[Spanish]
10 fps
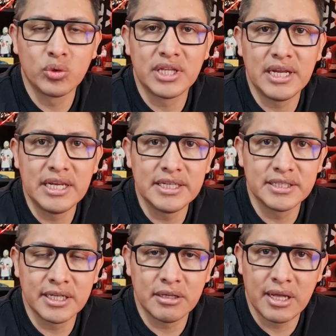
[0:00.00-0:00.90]

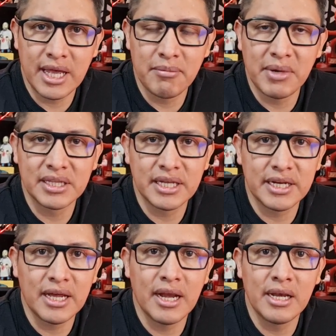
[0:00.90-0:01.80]
Utilicen el
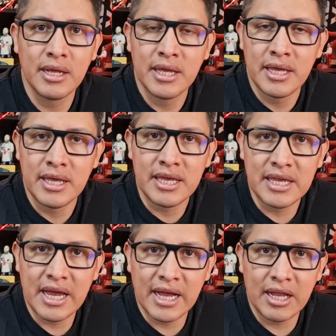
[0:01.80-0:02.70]
material
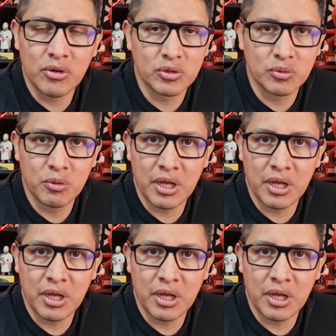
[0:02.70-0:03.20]
y háganlo,